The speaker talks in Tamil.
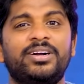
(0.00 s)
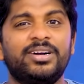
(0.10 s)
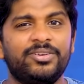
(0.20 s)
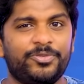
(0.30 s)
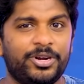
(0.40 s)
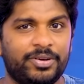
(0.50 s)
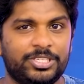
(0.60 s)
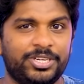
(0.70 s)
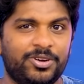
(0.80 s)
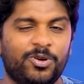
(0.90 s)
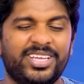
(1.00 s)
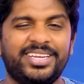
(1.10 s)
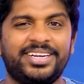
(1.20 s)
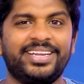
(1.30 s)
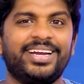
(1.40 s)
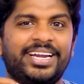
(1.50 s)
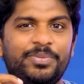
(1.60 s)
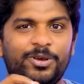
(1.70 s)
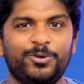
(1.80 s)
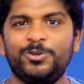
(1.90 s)
கேர்ள் ஃப்ரெண்ட் வச்சிருக்கவங்க இந்த ட்ரிக்கை
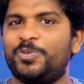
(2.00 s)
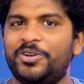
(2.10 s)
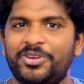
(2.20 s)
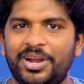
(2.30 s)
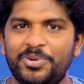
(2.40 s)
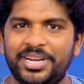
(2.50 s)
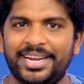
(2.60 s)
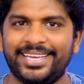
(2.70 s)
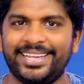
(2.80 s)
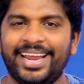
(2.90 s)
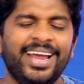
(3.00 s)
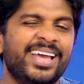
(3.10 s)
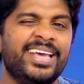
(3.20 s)
கண்டிப்பா யூஸ் பண்ணுவீங்க அப்படின்னு நினைக்கிறேன்